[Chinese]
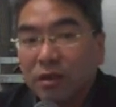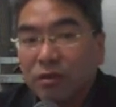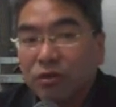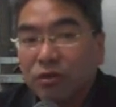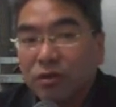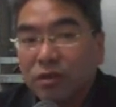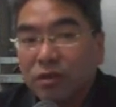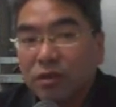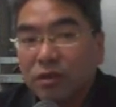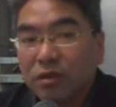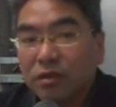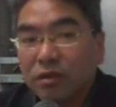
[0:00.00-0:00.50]
就
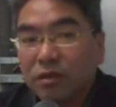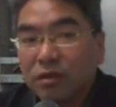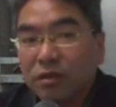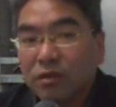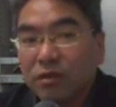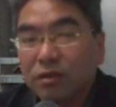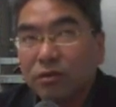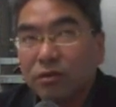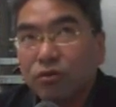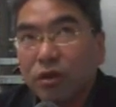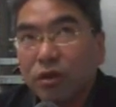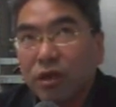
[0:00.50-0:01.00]

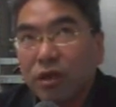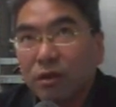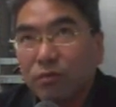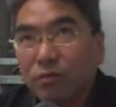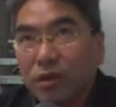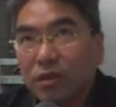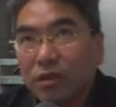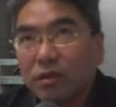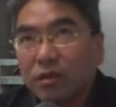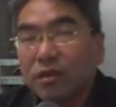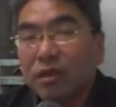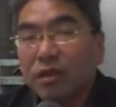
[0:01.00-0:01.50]
是专案
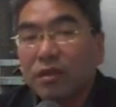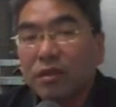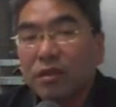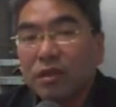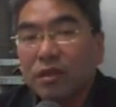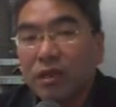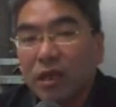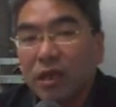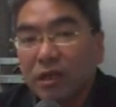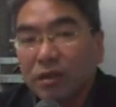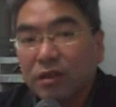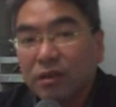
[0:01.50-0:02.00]
名称一
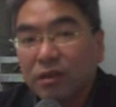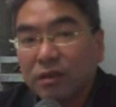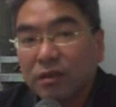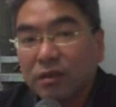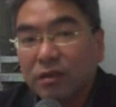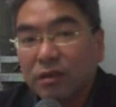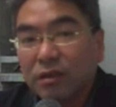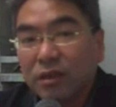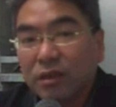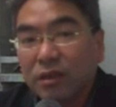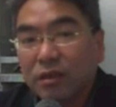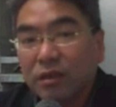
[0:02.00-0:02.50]
样
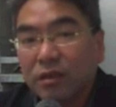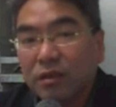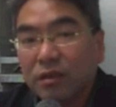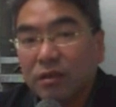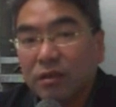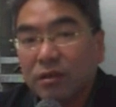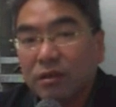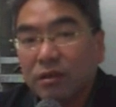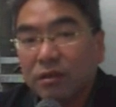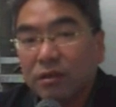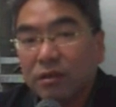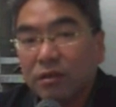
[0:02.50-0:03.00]
的一
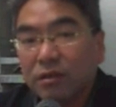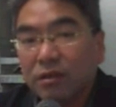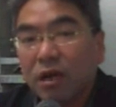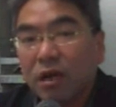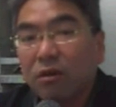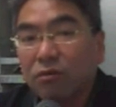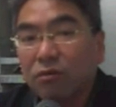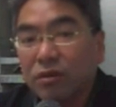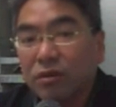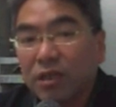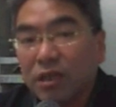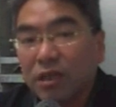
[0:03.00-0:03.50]
个
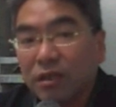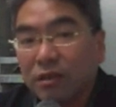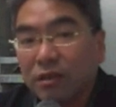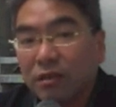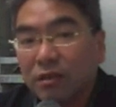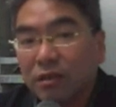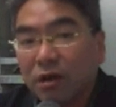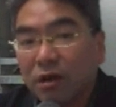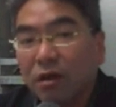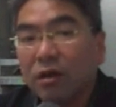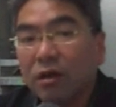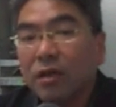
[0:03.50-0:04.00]
套件
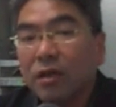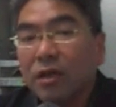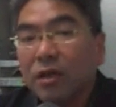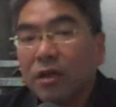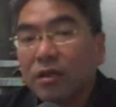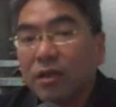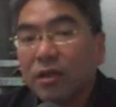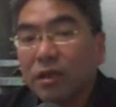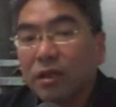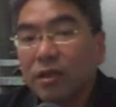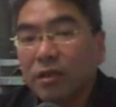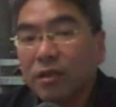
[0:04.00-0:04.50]
哈。
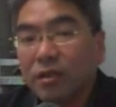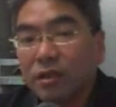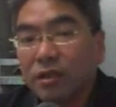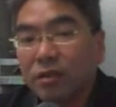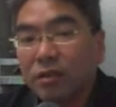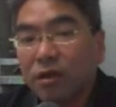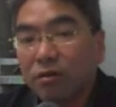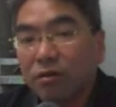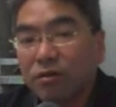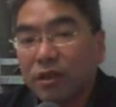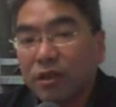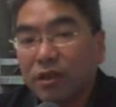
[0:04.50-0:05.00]
它在这个
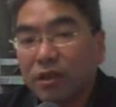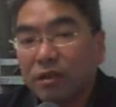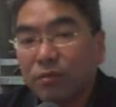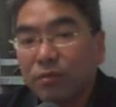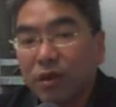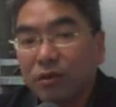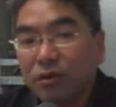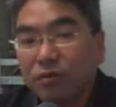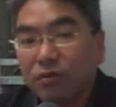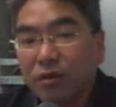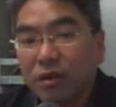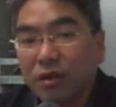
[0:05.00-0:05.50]
套件里
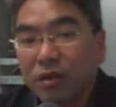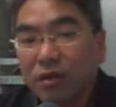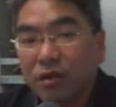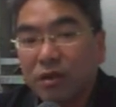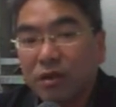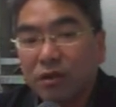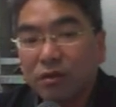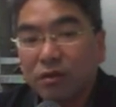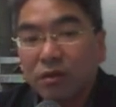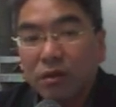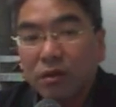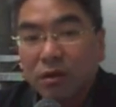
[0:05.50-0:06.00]
面一
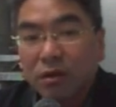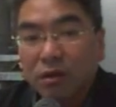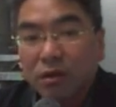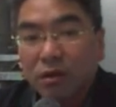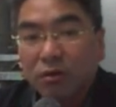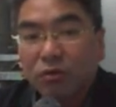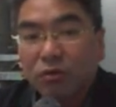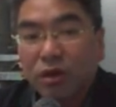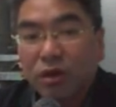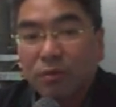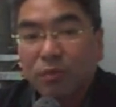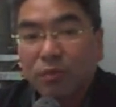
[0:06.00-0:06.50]
定
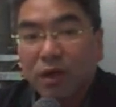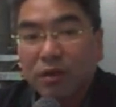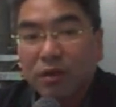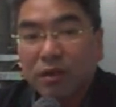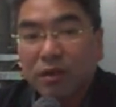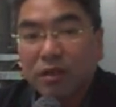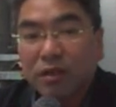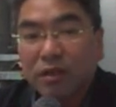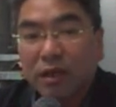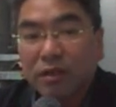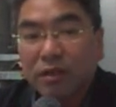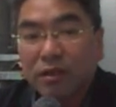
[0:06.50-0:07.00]
会帮
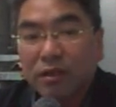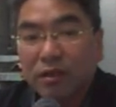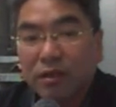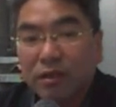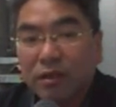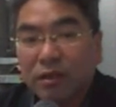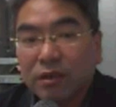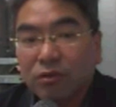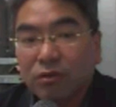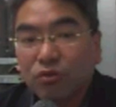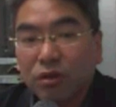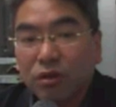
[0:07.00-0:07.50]
你产生
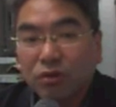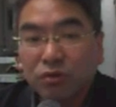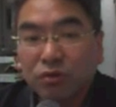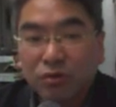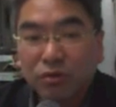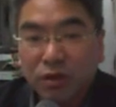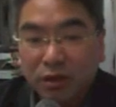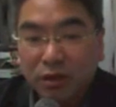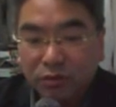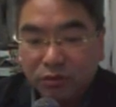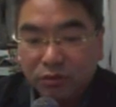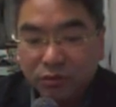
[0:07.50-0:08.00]
一个最重
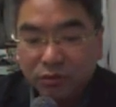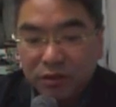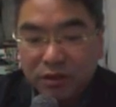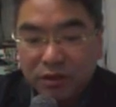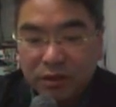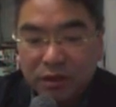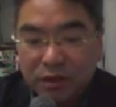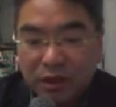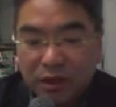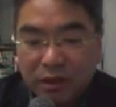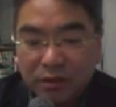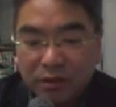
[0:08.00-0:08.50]
要的东
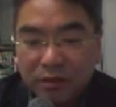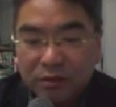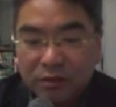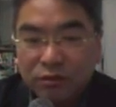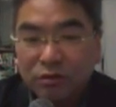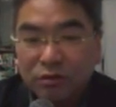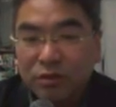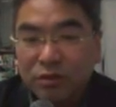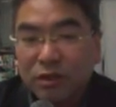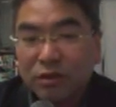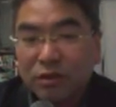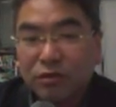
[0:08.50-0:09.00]
西啦，
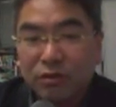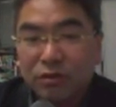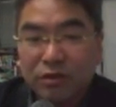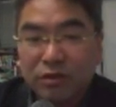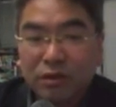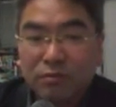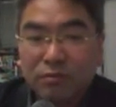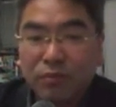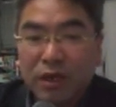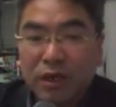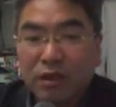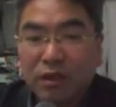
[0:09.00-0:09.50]
就这个东
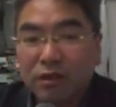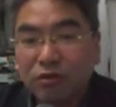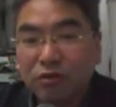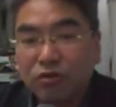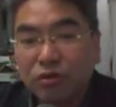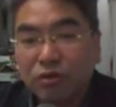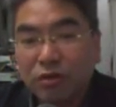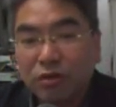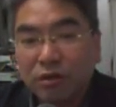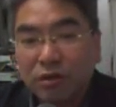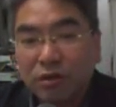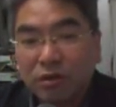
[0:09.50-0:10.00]
西
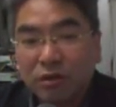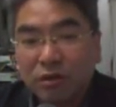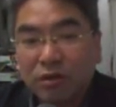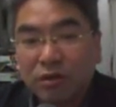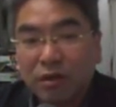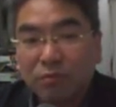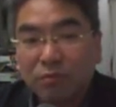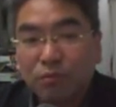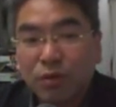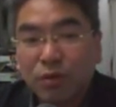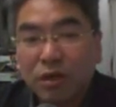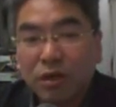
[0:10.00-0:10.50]
manager
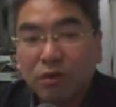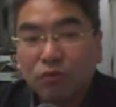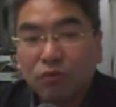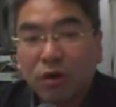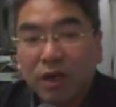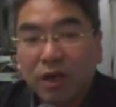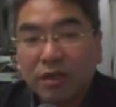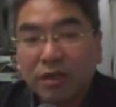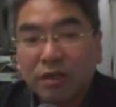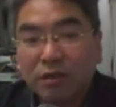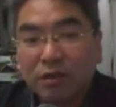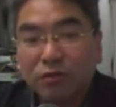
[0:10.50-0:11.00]
点
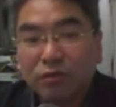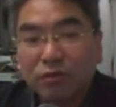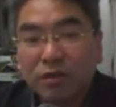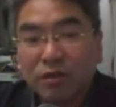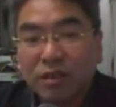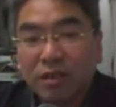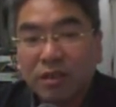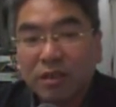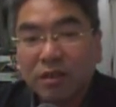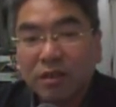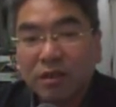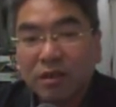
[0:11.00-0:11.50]
py 这东
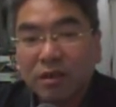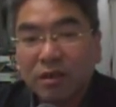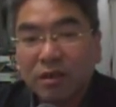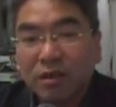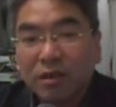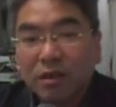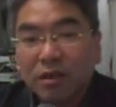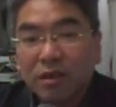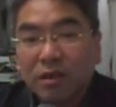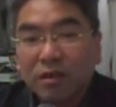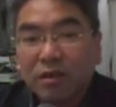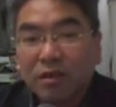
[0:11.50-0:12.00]
西，
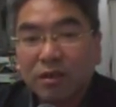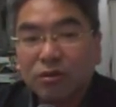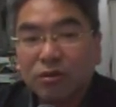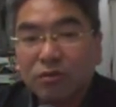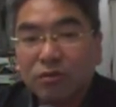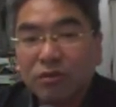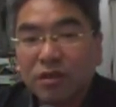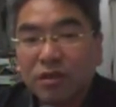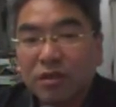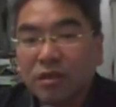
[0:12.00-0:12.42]
这东